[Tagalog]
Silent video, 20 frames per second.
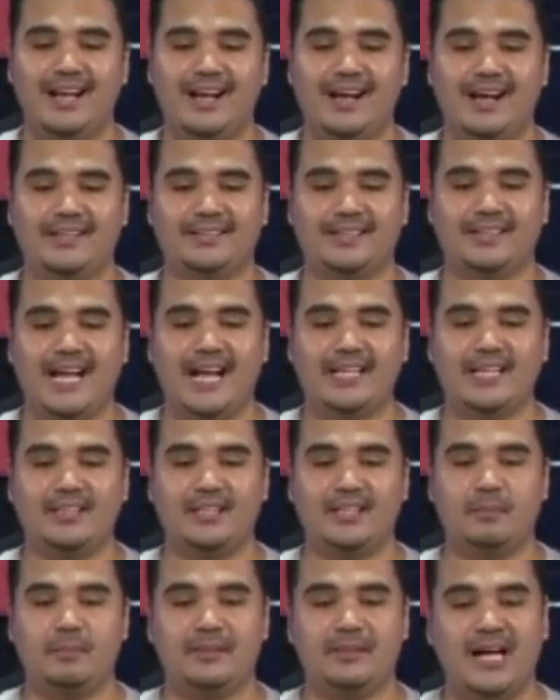at kahit
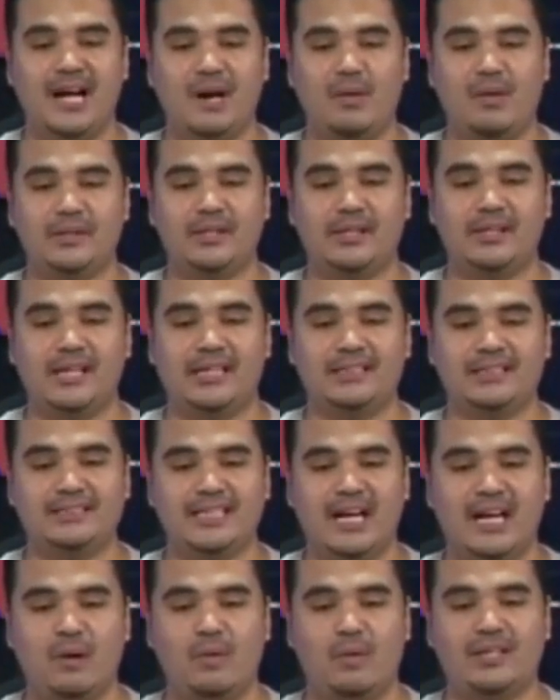na napatawad na ng
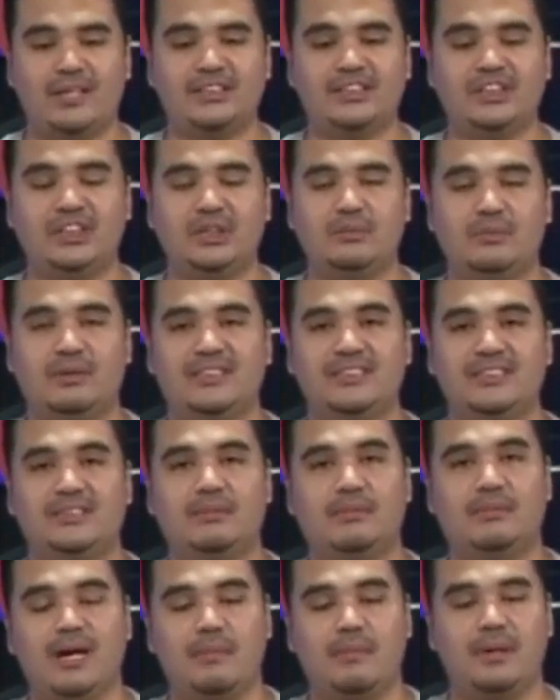asawa ang sino man sa
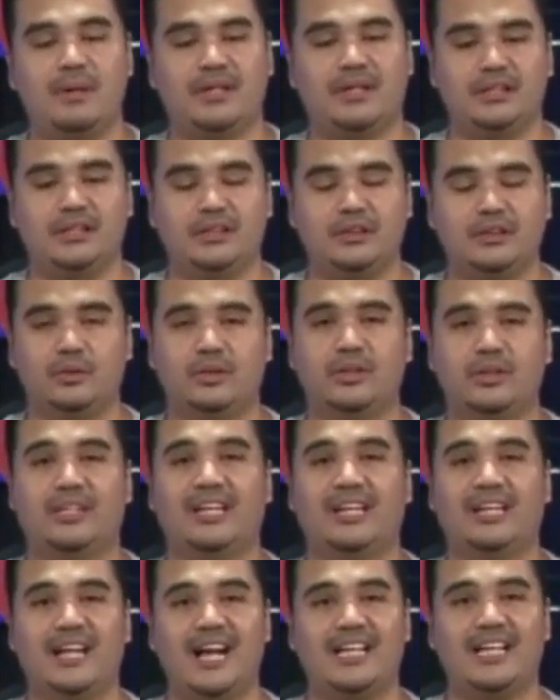mga partido na
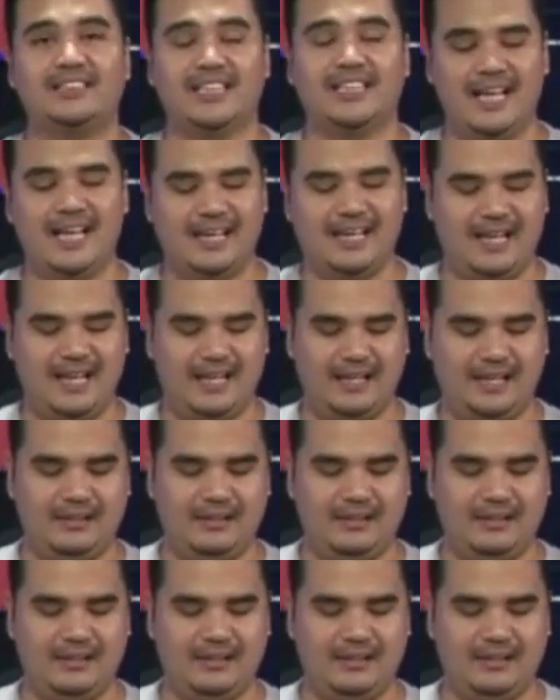nagkasala.